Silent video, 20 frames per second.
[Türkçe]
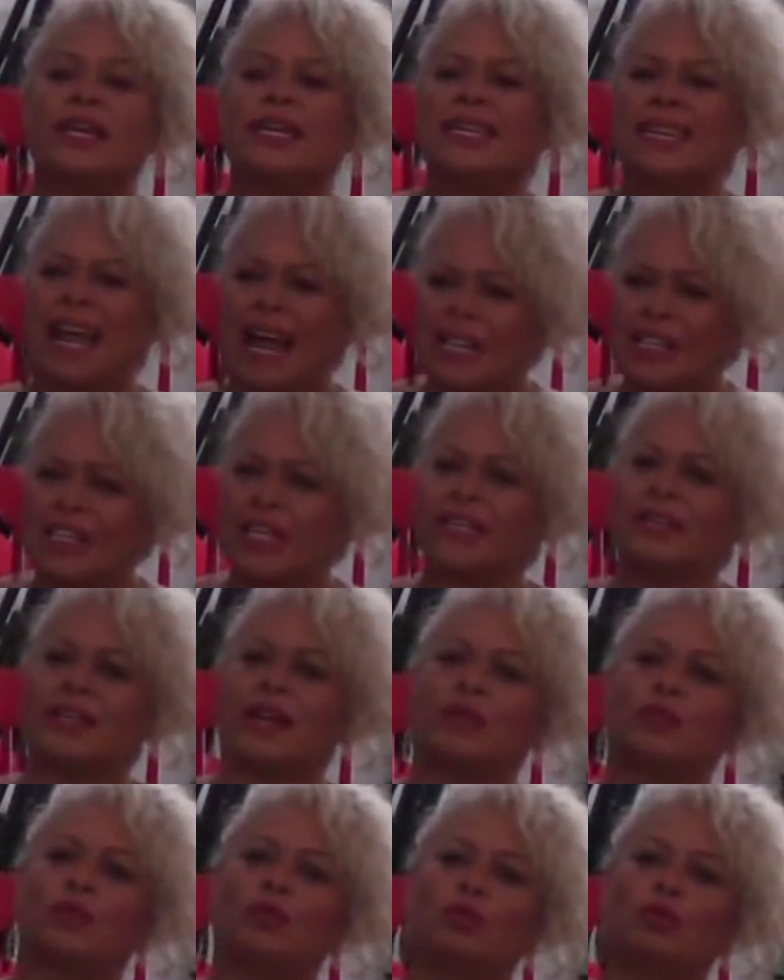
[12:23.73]

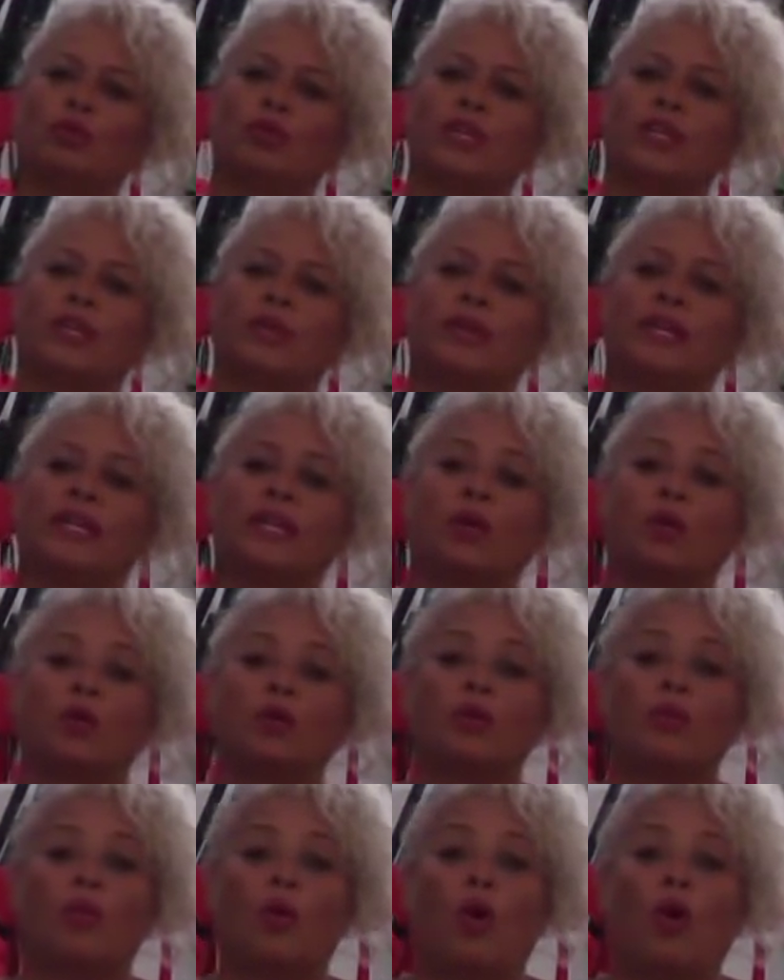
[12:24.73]
gerçekten uygulanabilir
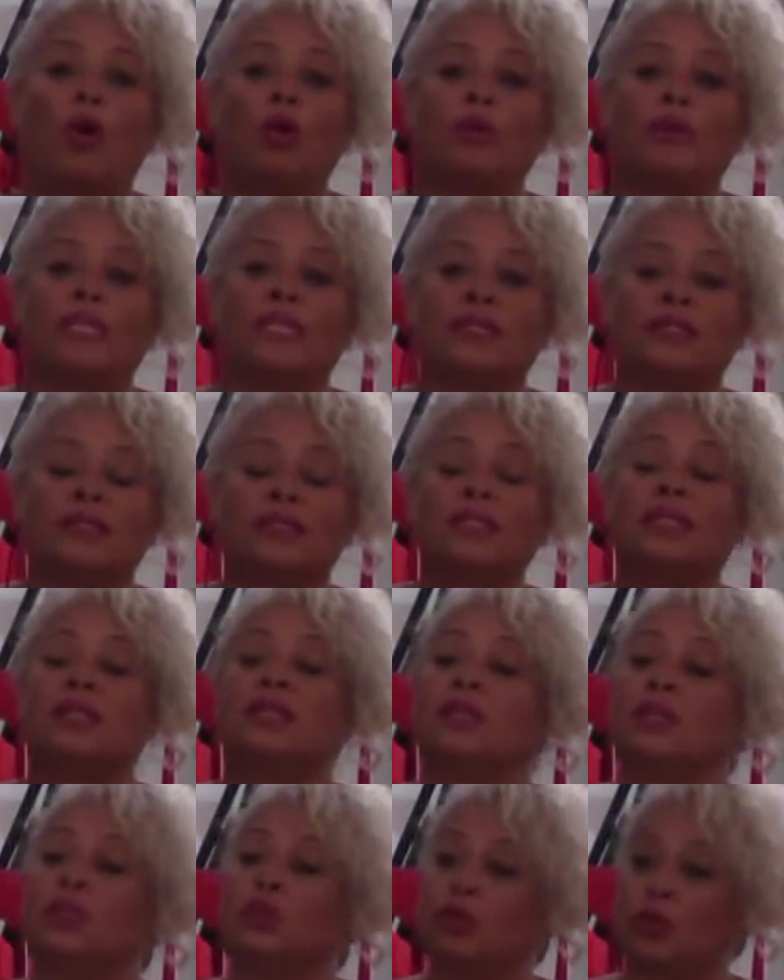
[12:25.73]
olup olmadığını
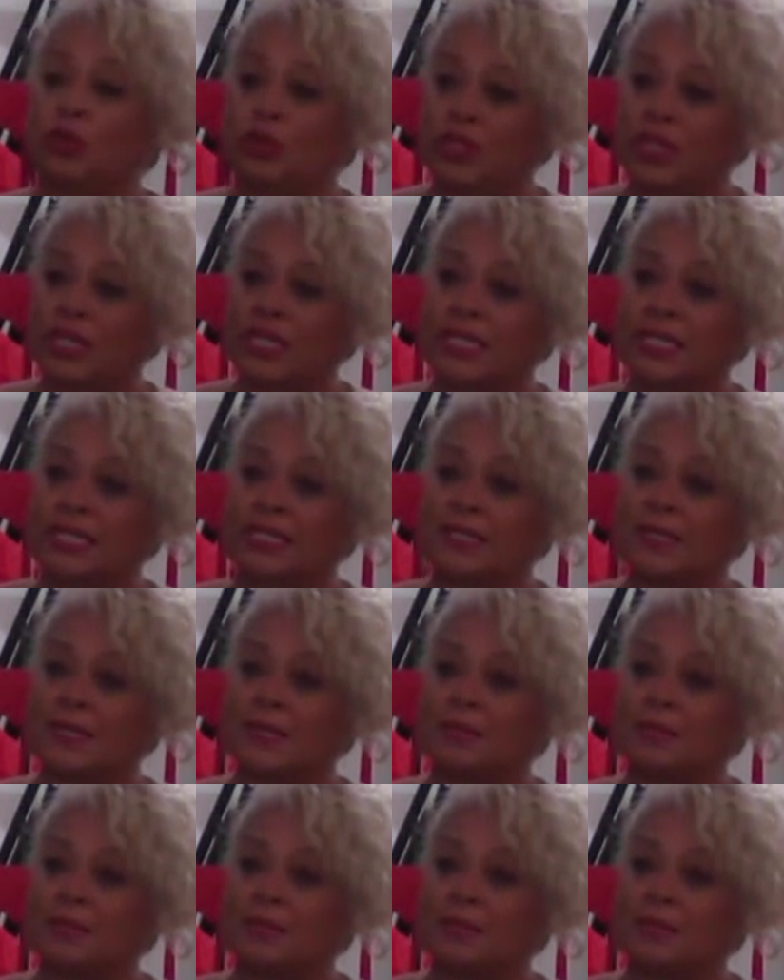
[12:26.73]
göreceksiniz.